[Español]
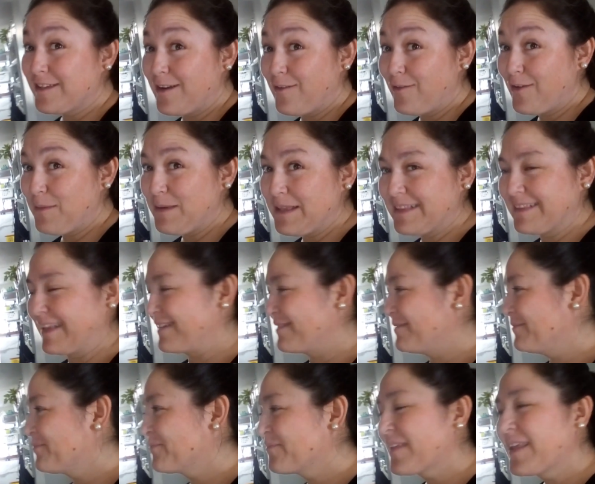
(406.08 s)
Yo se lo voy a pintar.
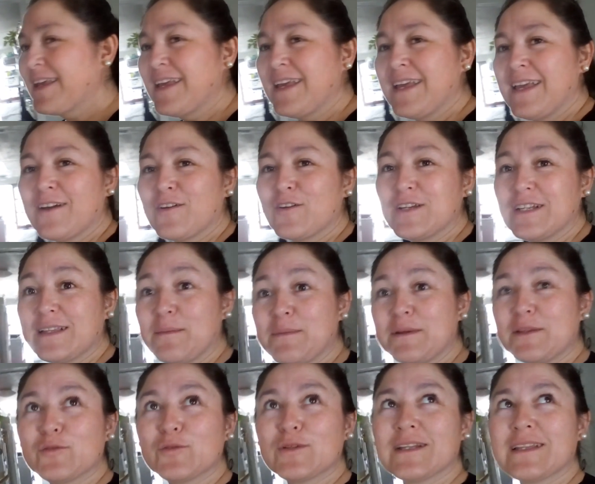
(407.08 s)
Con esta
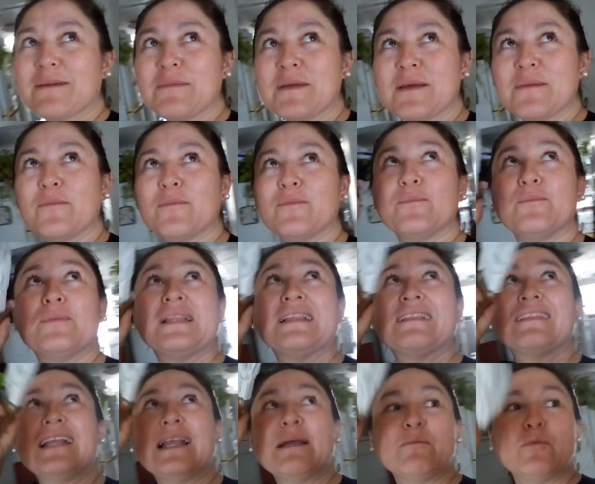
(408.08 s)
pintura también
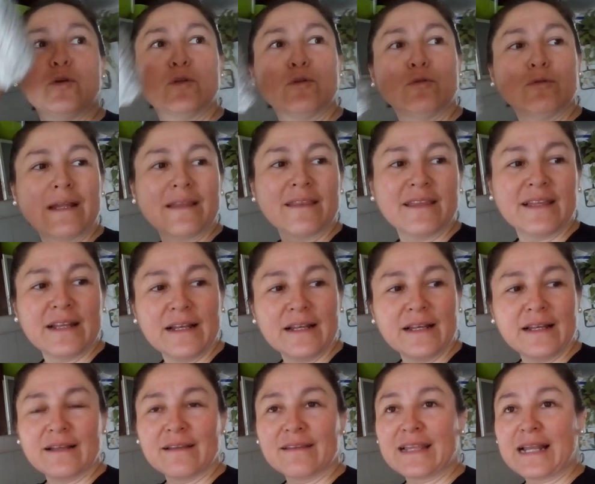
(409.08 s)
pinté las molduras
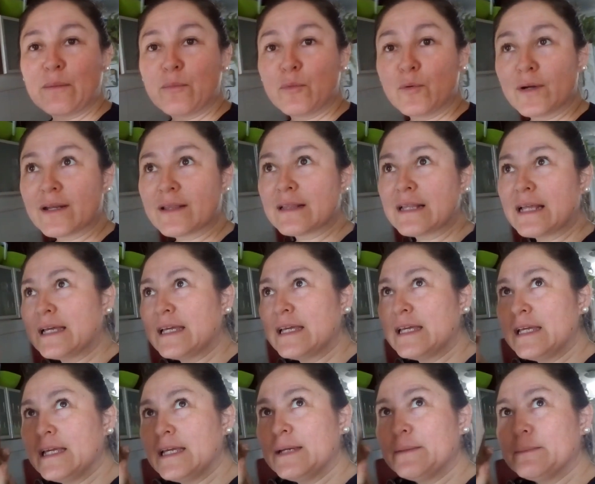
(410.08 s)
de la puerta
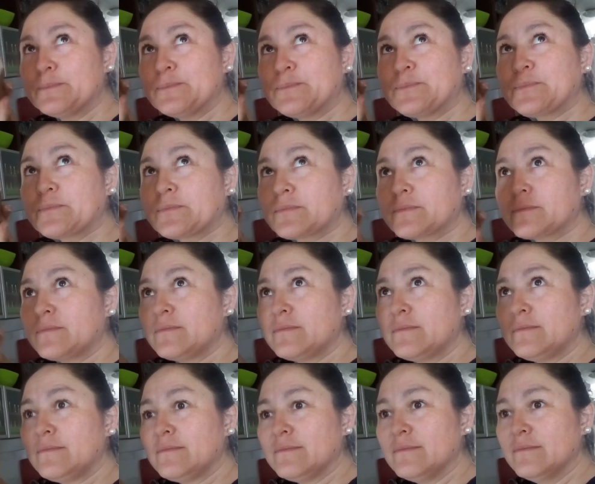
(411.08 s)
y, mm,
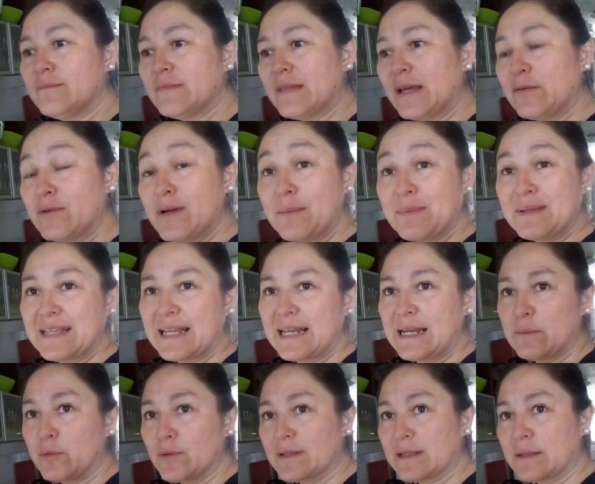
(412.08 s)
voy a pintar
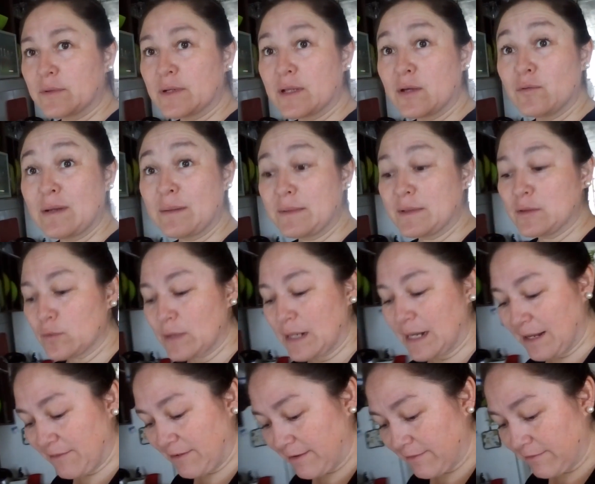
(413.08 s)
la puerta porque es una
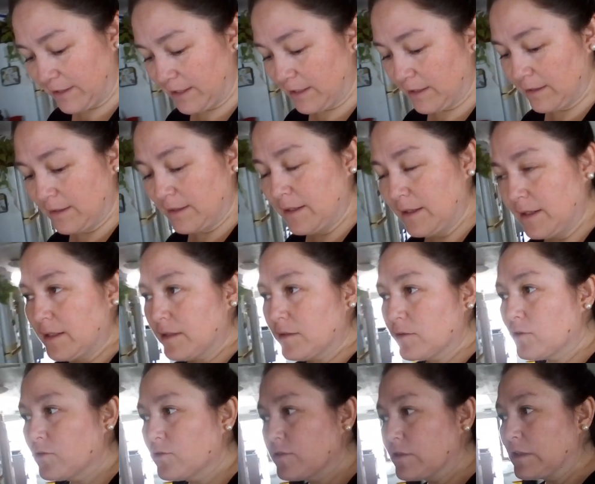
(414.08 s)
pintura lavable.
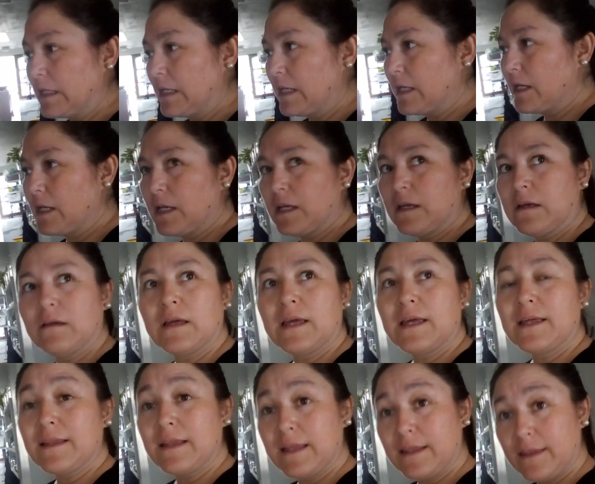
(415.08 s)
Entonces,
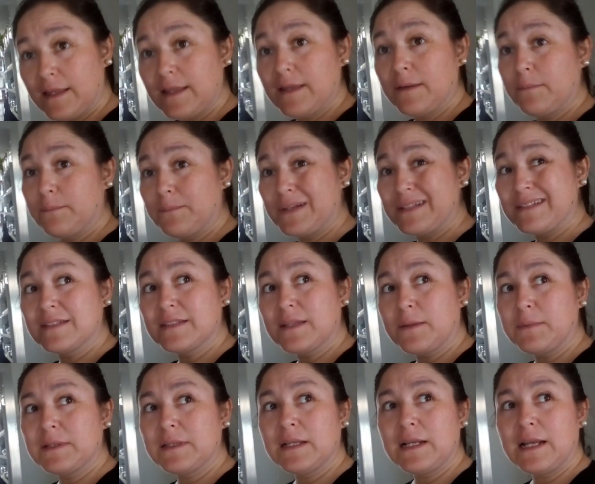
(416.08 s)
e, es,
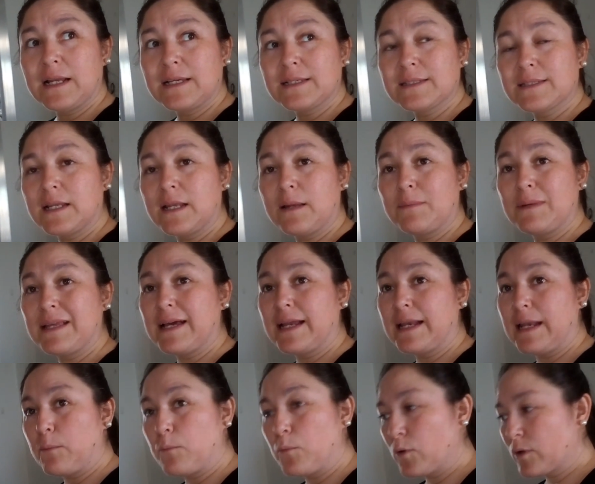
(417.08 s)
precisamente la que se le aplica
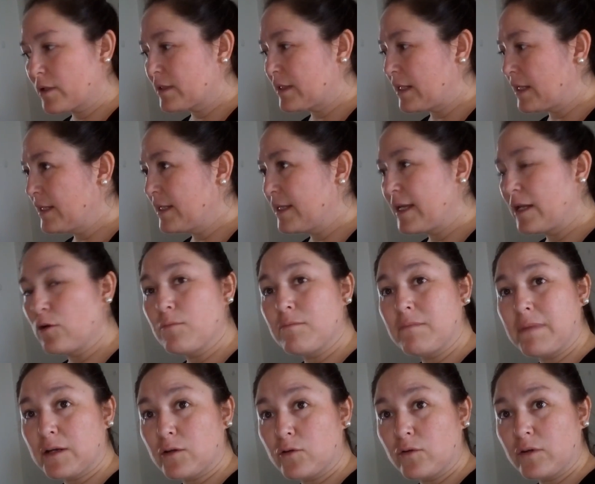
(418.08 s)
a las puertas y a los
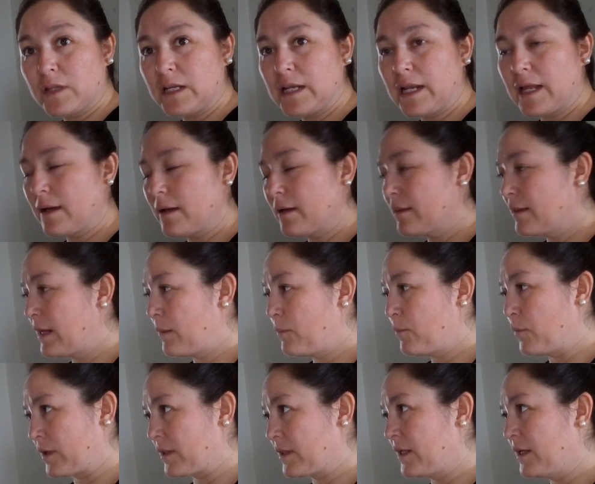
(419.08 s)
marcos de las
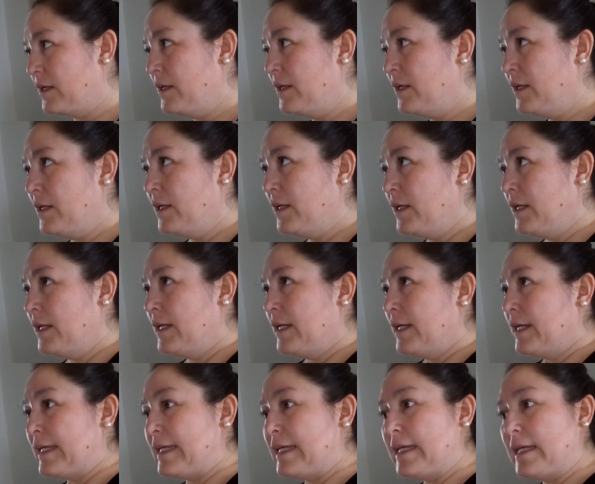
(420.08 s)
puertas
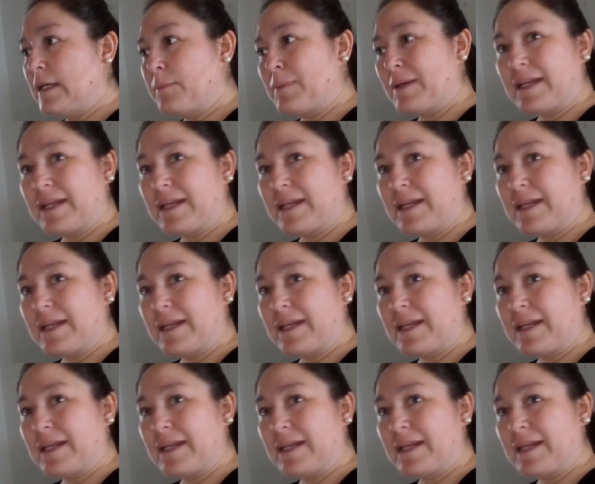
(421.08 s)
y